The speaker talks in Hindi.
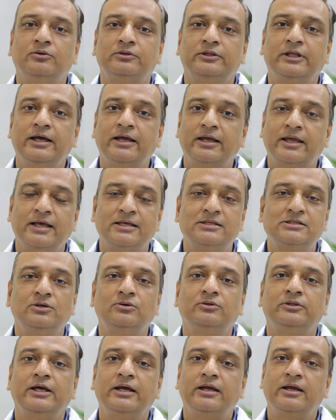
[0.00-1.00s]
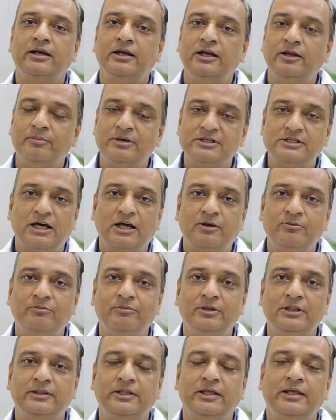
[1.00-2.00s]
होता है कैसे होता है किडनी बाज़ार में
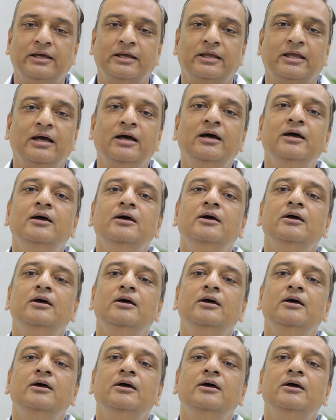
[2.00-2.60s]
मिलती है क्या